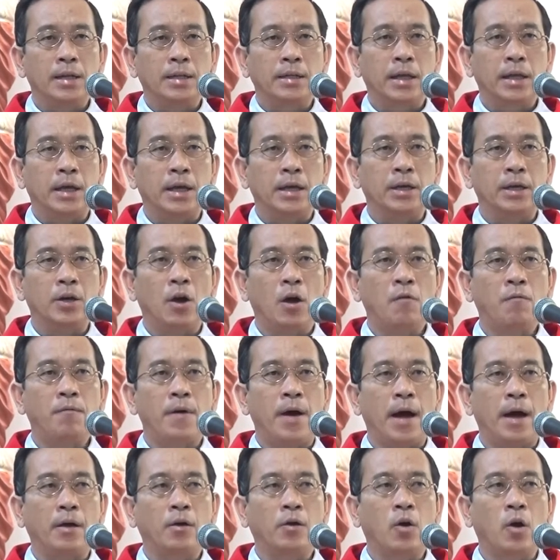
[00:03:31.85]
thì nó
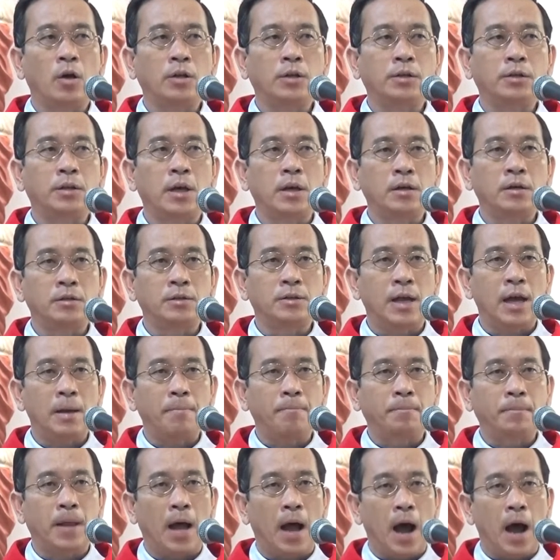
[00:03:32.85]
phải có chất sáp
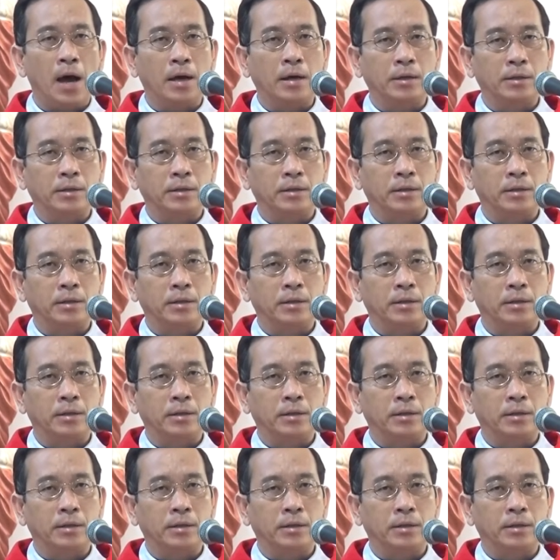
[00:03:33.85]
thật